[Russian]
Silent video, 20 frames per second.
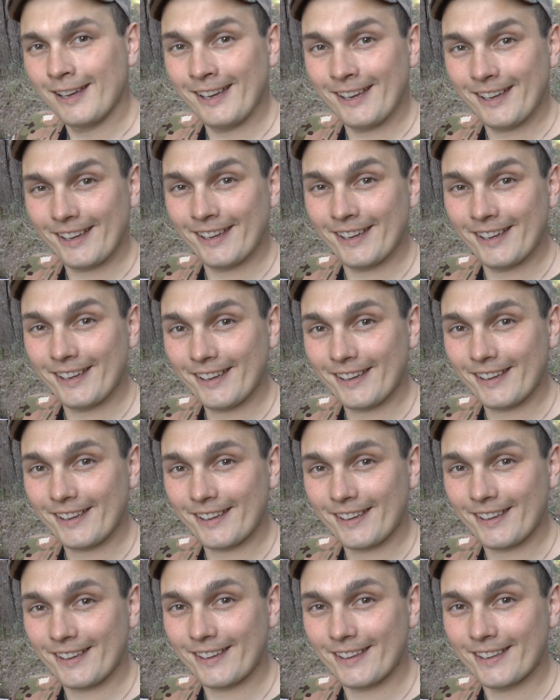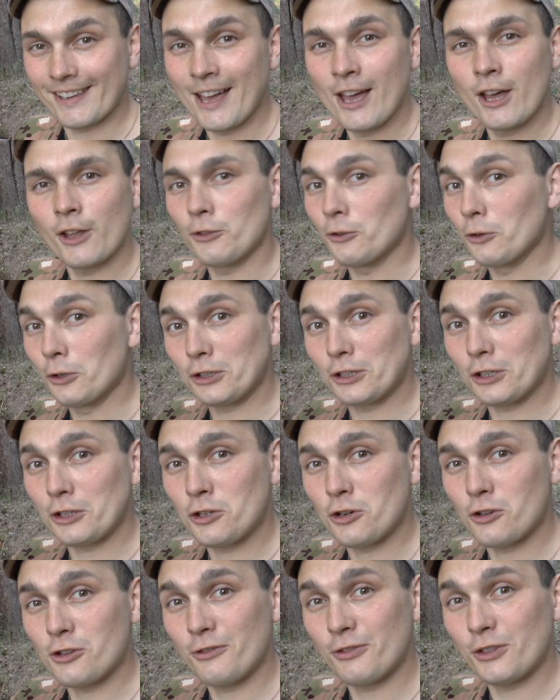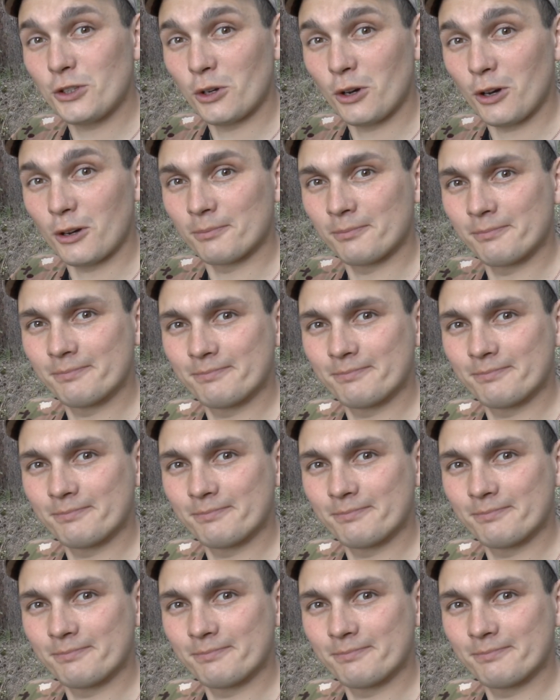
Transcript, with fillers: Хе-хей! Но это еще не все.